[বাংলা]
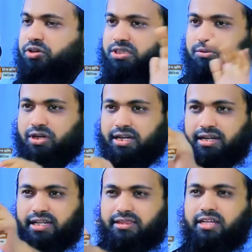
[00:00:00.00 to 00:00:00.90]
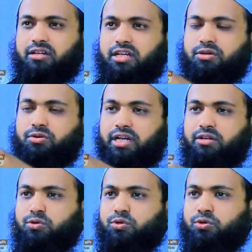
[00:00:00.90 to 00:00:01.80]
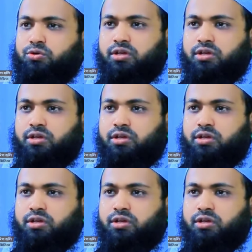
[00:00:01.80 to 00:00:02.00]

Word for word: নবীজি বলেন আব্দাল্লাহ আনহু